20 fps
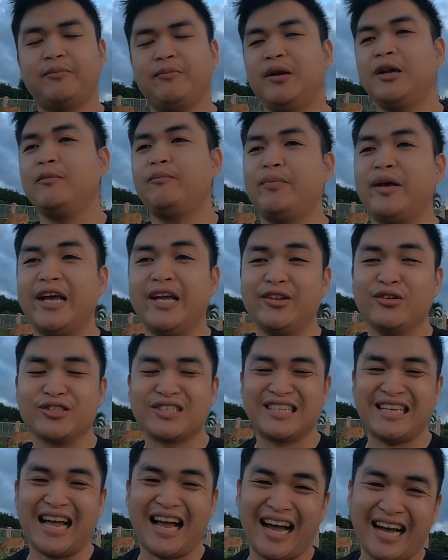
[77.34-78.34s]

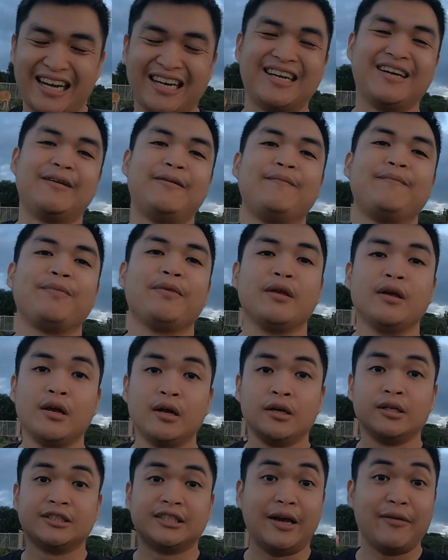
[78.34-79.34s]
Filipinos lang.
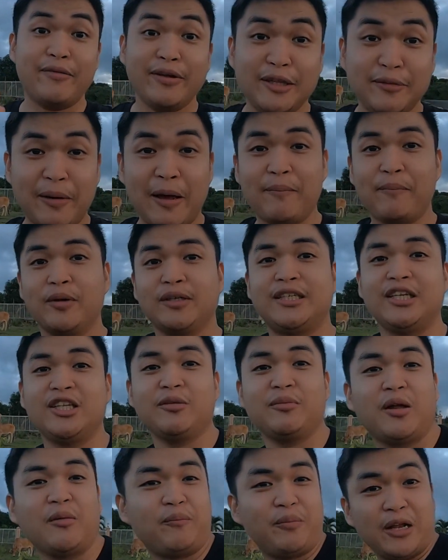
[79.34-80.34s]

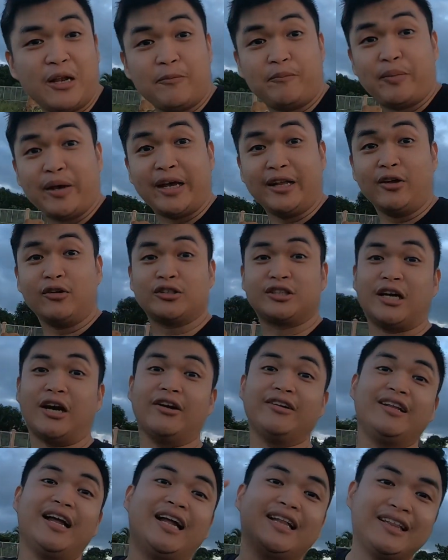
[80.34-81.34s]
75% of the Filipinos
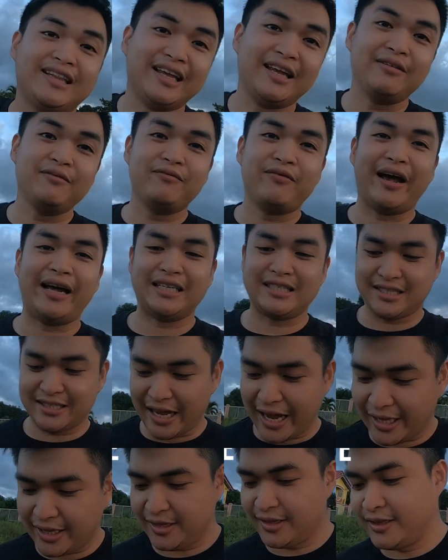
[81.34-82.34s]
are not
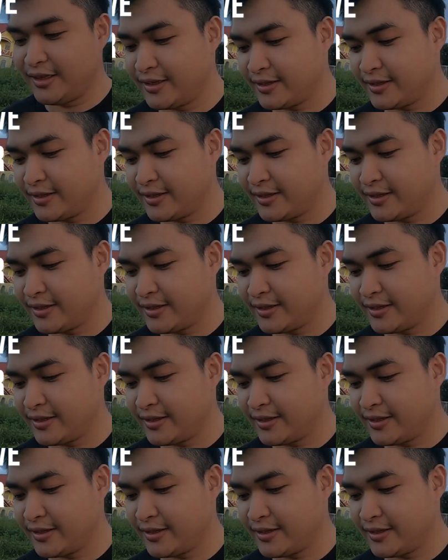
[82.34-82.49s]
invested